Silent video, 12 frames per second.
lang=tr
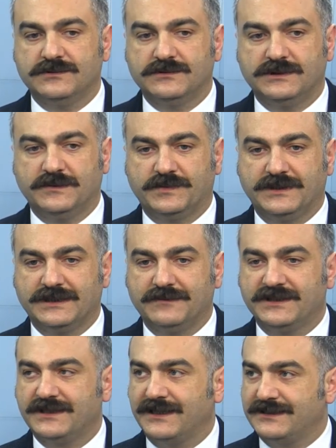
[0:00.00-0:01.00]
e, yapılara
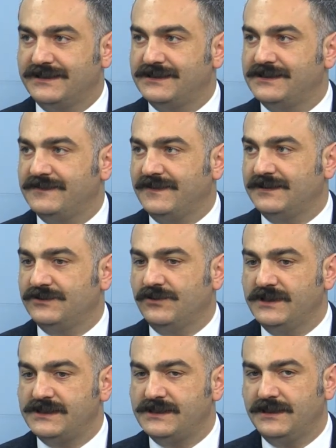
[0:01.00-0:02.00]
bir katkısı var.
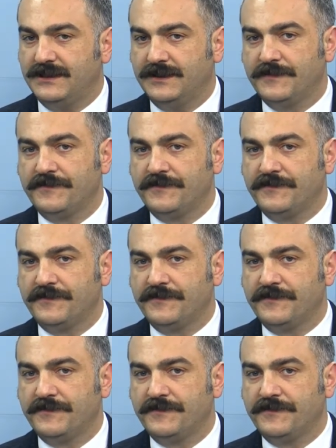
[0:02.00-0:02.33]
Dolayısıyla